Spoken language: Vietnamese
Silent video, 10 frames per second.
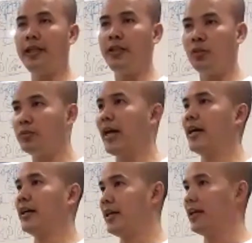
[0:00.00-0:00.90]
chính chúng
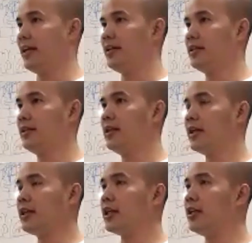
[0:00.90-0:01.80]
ta cả nhà nha
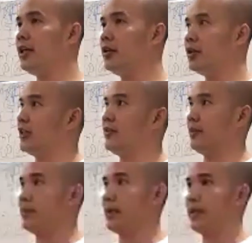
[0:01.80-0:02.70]
cái tình yêu ở sản
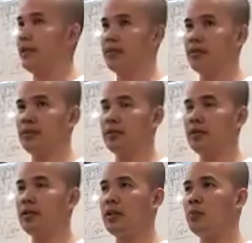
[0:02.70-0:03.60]
phẩm này á
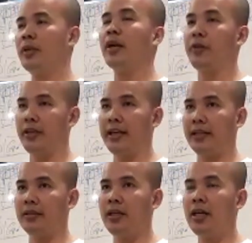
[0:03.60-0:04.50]
nó không thể nào diễn
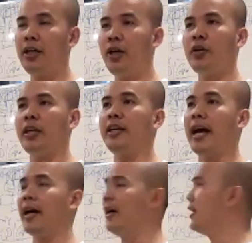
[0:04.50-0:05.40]
đạt được nếu các chị đã